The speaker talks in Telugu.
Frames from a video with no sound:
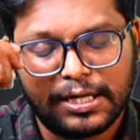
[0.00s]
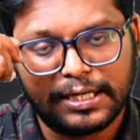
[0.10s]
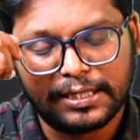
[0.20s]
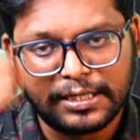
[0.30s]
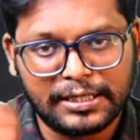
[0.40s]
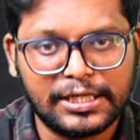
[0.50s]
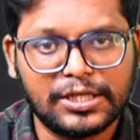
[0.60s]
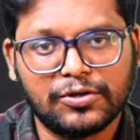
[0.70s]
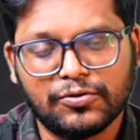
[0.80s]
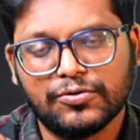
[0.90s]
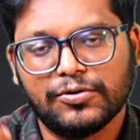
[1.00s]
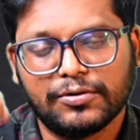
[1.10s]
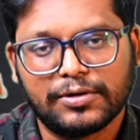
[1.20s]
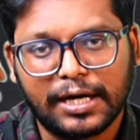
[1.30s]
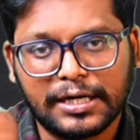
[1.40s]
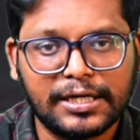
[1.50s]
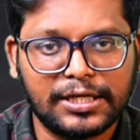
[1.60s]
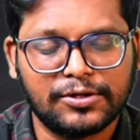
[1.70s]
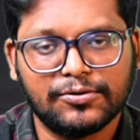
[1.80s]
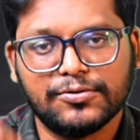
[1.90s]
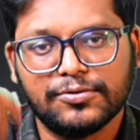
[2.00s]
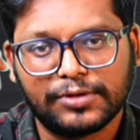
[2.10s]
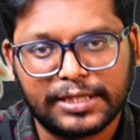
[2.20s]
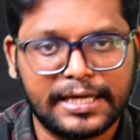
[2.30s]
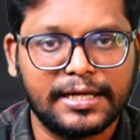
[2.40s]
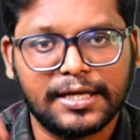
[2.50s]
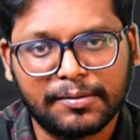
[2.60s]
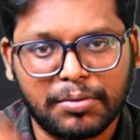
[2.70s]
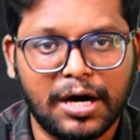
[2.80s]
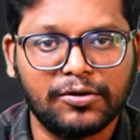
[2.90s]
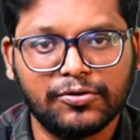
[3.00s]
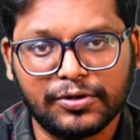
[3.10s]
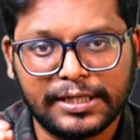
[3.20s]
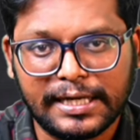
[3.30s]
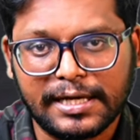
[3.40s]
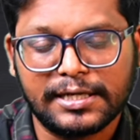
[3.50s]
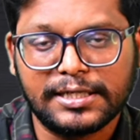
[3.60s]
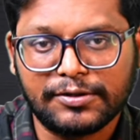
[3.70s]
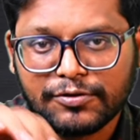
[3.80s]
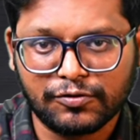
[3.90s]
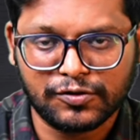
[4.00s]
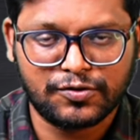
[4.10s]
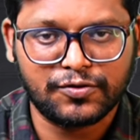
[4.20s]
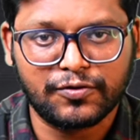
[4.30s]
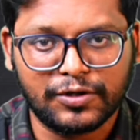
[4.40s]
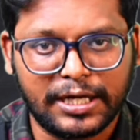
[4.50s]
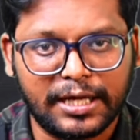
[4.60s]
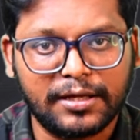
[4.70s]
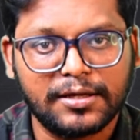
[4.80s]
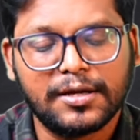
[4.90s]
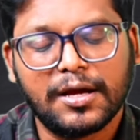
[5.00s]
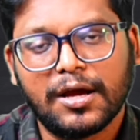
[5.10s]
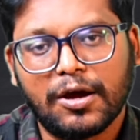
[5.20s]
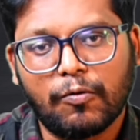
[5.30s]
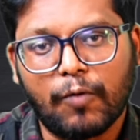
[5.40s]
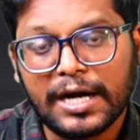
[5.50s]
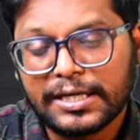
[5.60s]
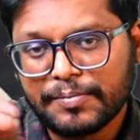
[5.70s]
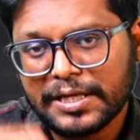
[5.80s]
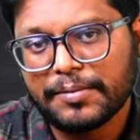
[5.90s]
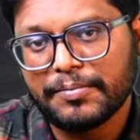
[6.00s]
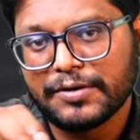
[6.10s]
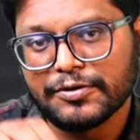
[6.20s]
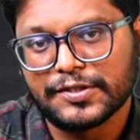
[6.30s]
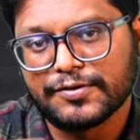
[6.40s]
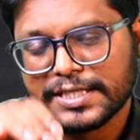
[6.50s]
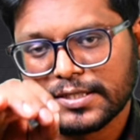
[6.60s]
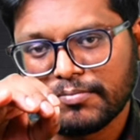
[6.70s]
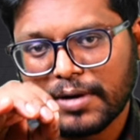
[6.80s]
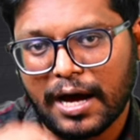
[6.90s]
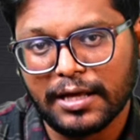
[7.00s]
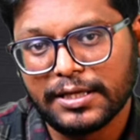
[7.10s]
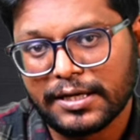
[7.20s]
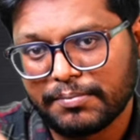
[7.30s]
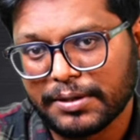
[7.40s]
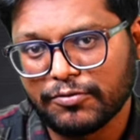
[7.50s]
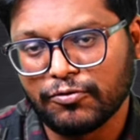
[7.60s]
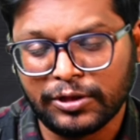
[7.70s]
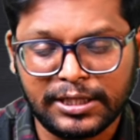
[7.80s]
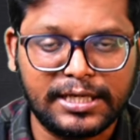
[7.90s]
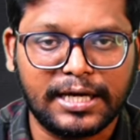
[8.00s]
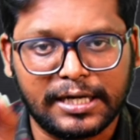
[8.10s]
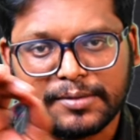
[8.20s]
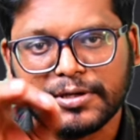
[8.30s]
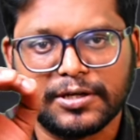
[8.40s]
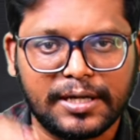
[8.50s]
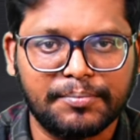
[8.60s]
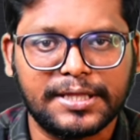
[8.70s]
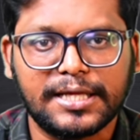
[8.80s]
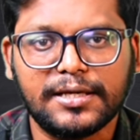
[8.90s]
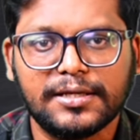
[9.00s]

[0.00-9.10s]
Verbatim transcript: లేదా నీరు కన్నీరు తేనె పాలు ఇలాంటివి వస్తూ ఉంటే వాటి మీద మీ విశ్వాసం ఆధారపడి ఉంది అని మీరు నమ్మితే